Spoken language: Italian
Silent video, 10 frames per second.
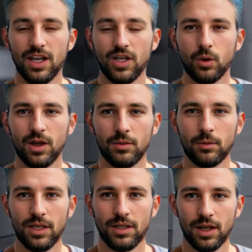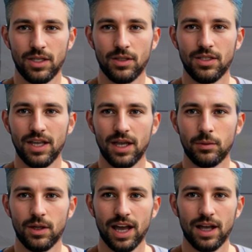alla sua innovativa e
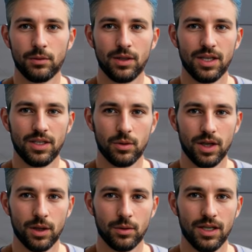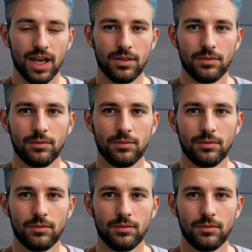sostenibile alimentazione ibrida.